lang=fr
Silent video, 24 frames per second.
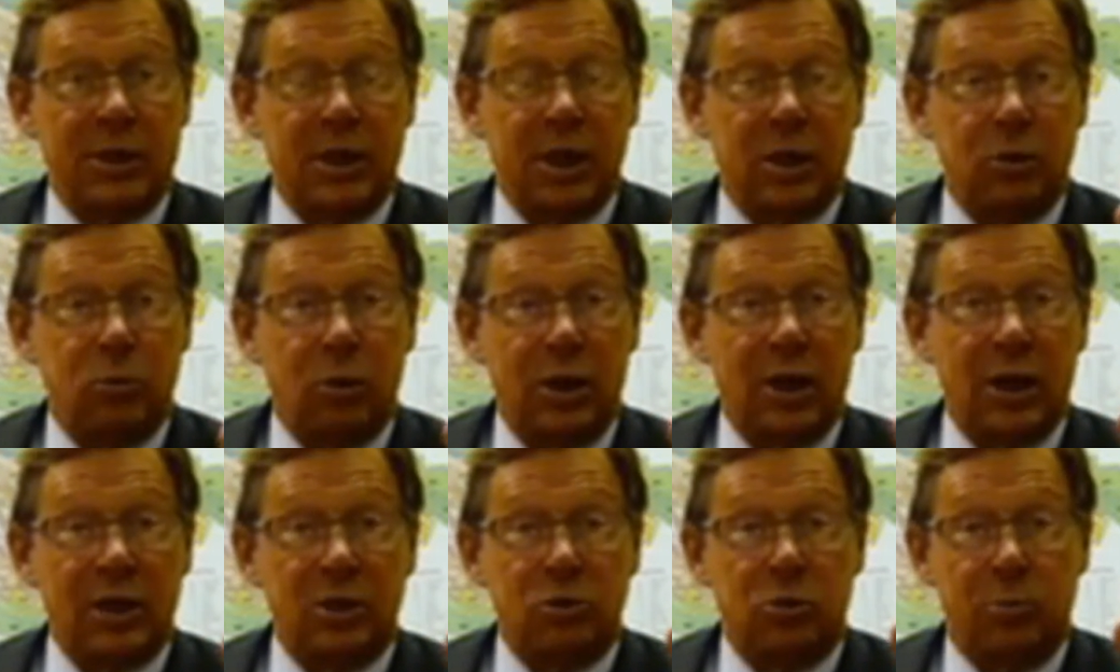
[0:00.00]
parce
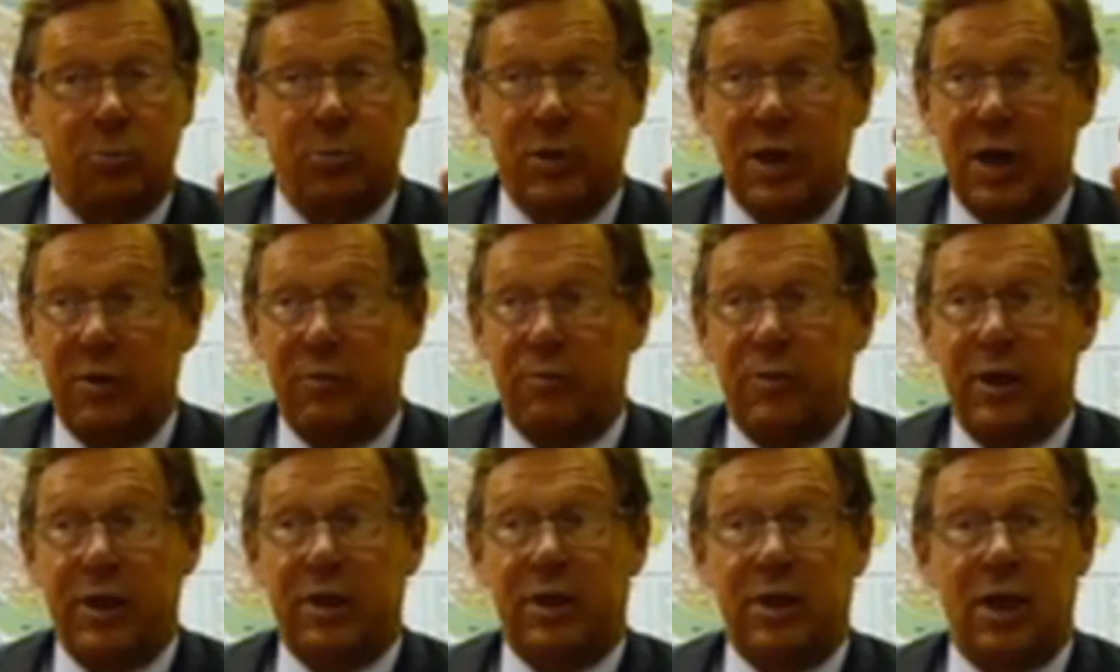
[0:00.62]
qu'il croit qu'elles sont
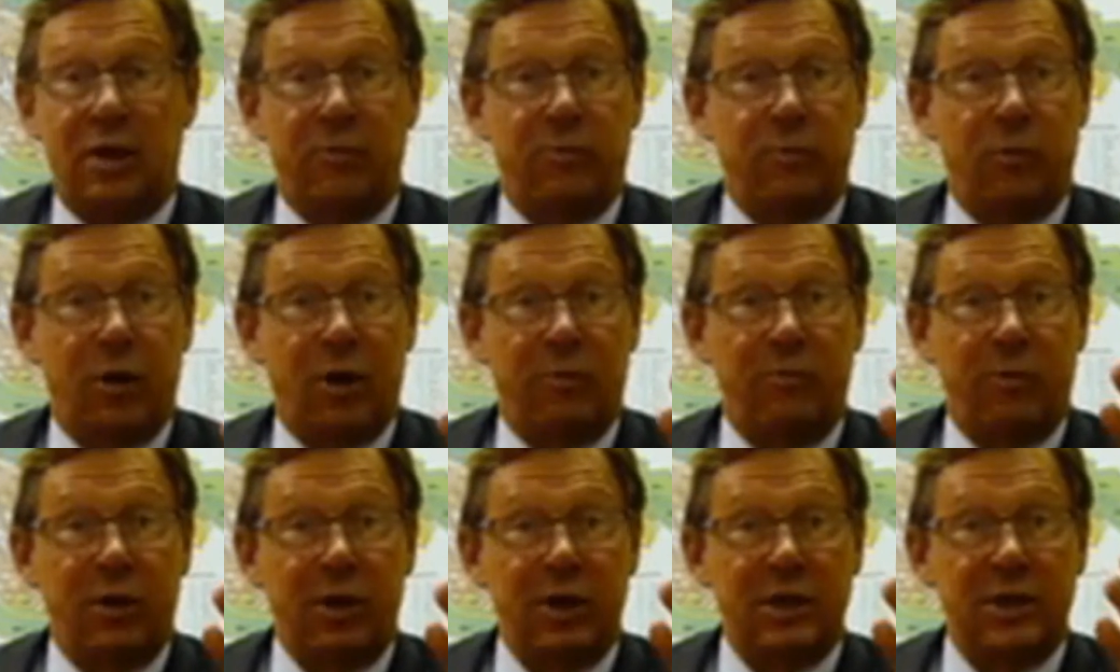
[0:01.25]
bien faites, qu'elles
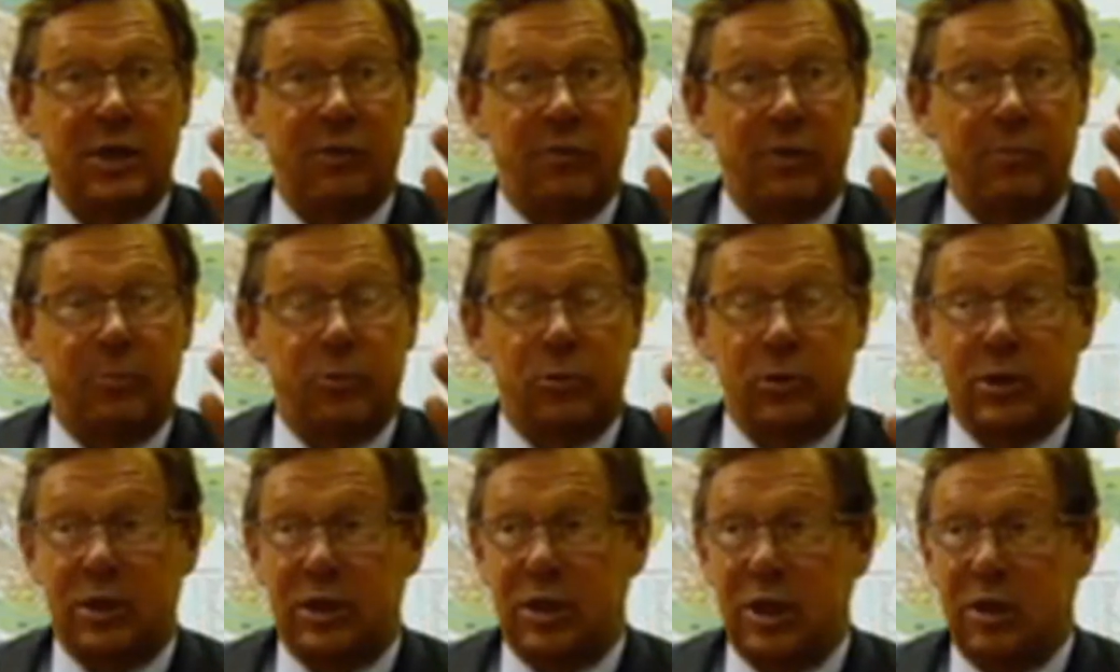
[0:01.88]
vont avoir des
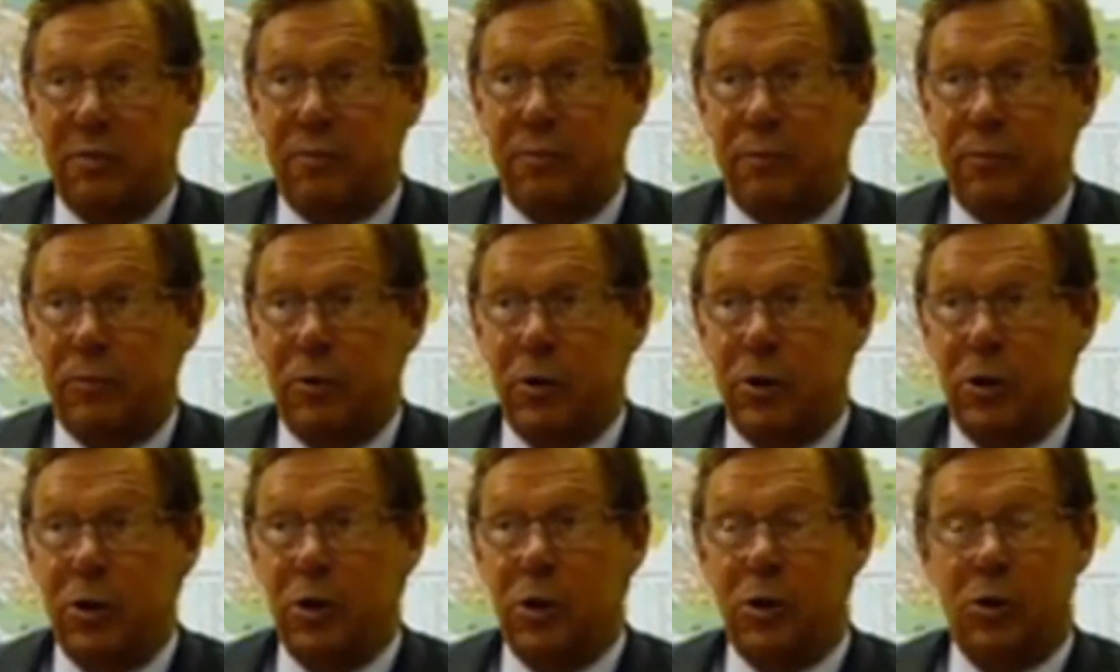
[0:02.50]
effets
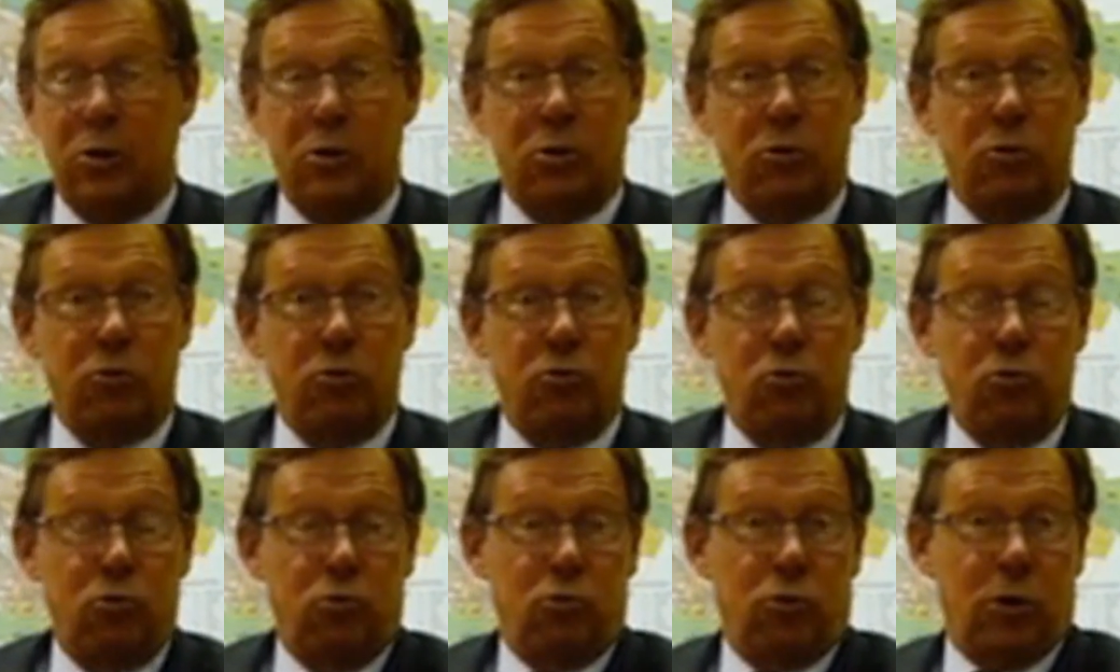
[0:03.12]
positifs,
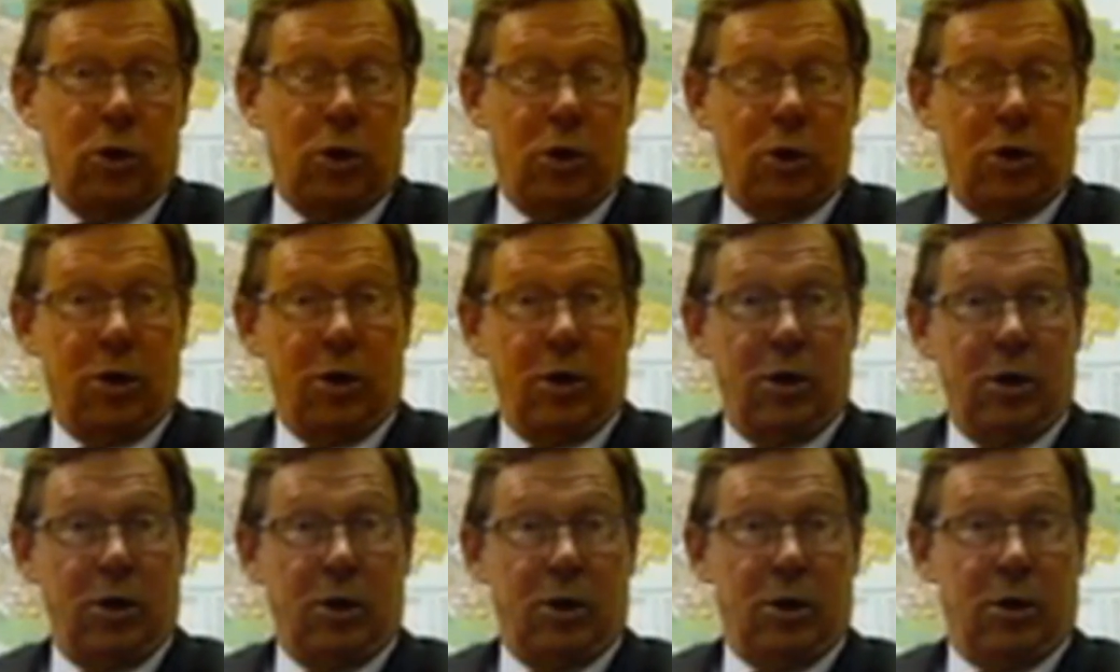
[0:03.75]
ou
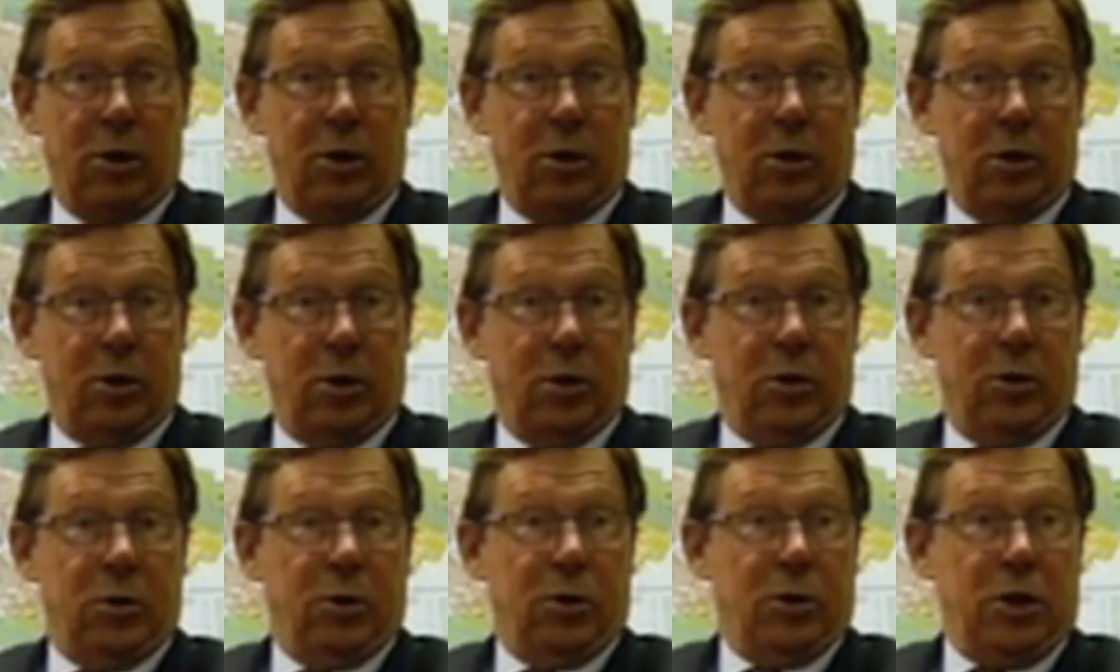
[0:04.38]

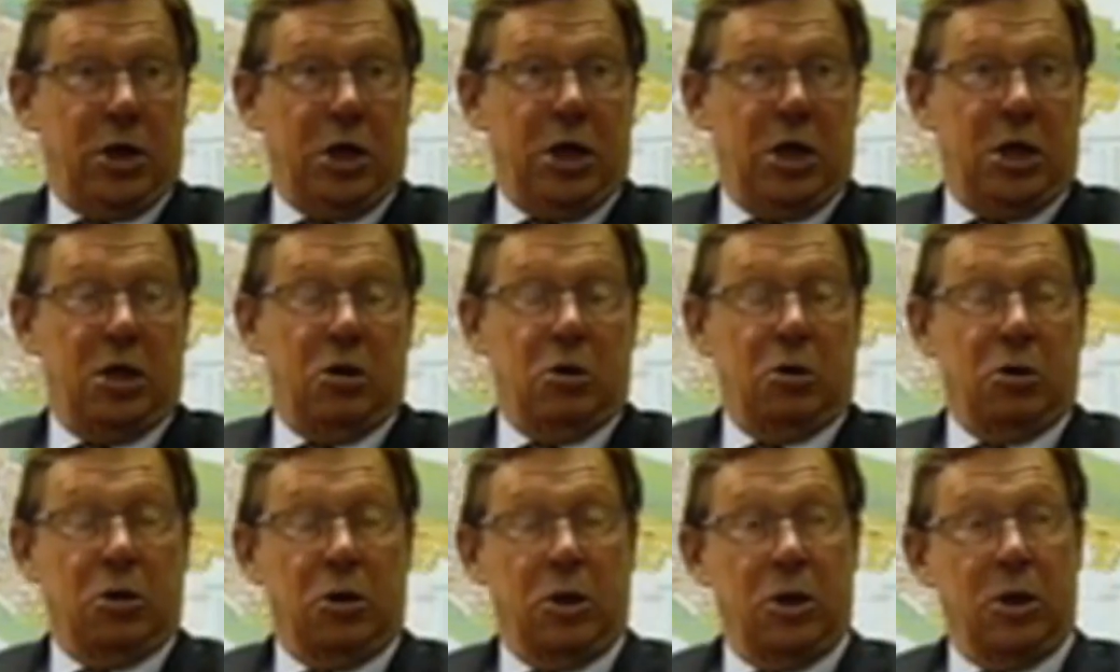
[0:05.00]

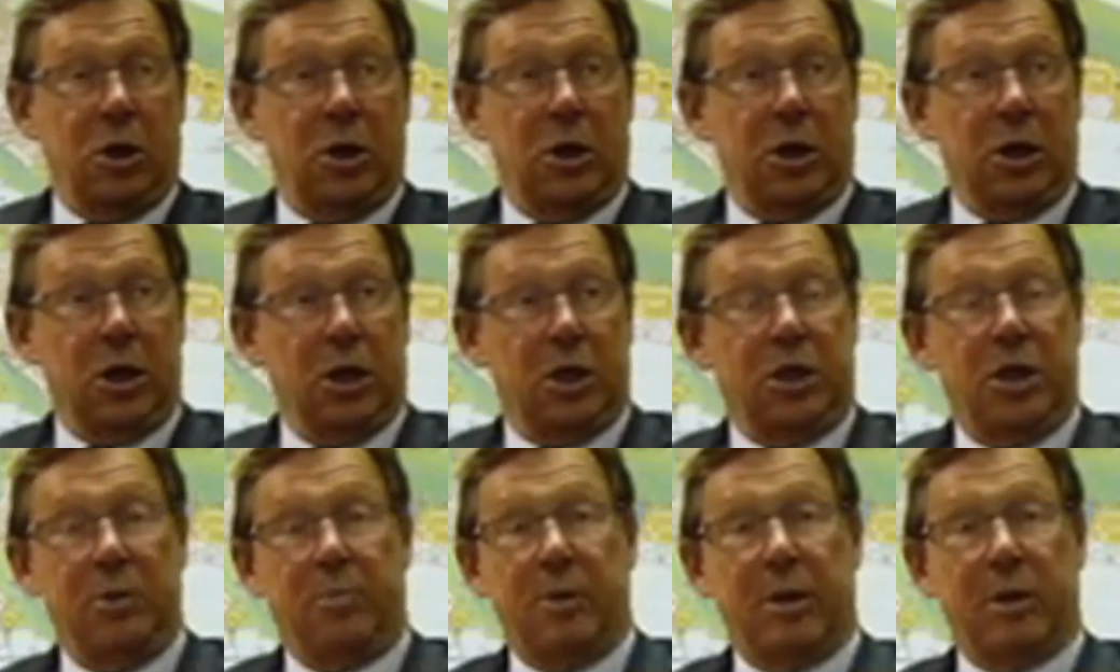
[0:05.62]

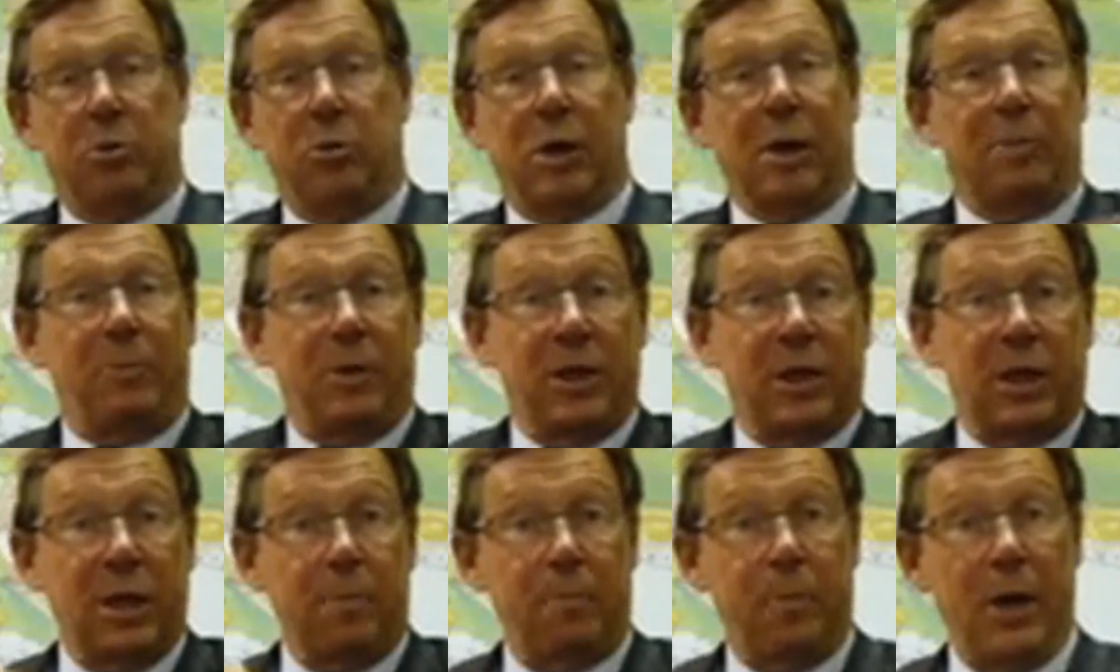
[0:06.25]
il, dit ben, ne
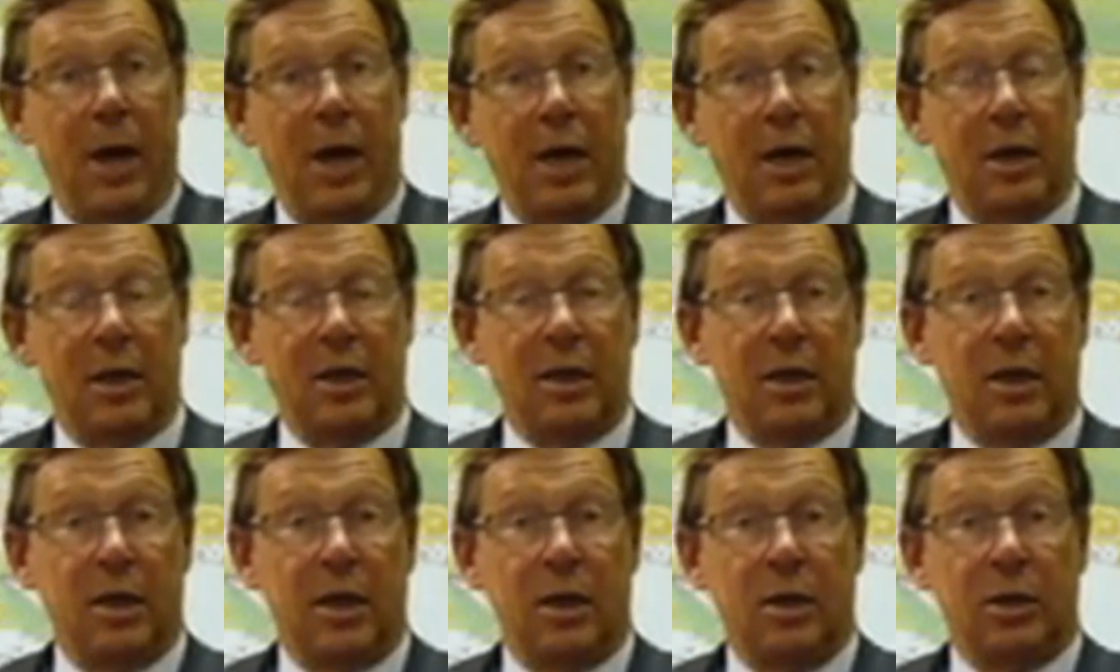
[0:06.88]
l'appliquez
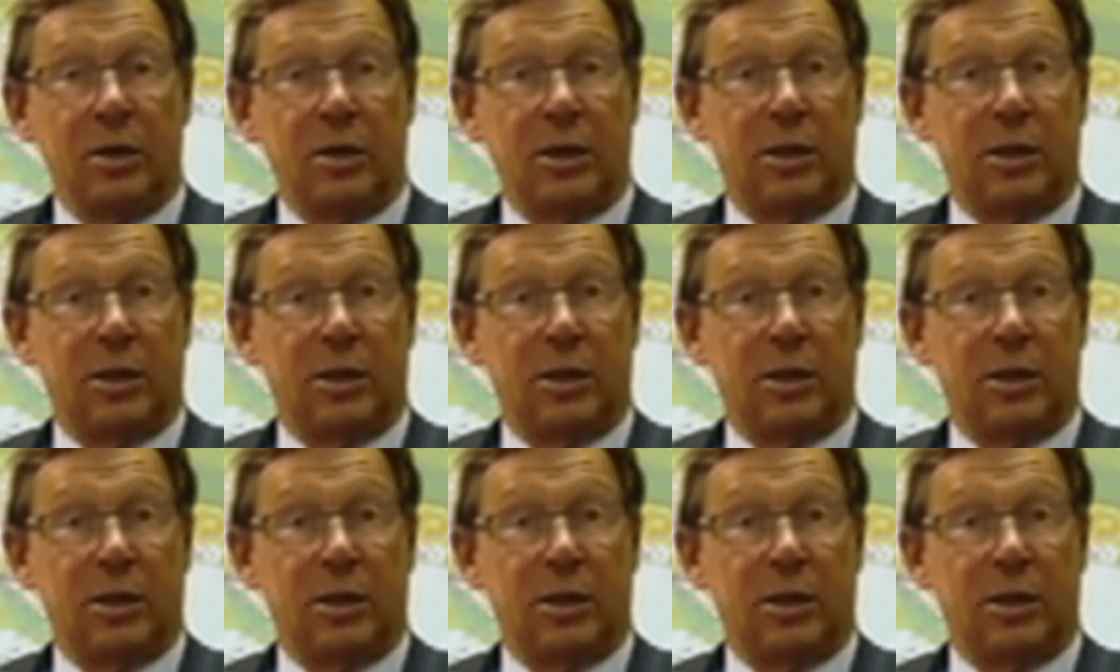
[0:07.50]
pas.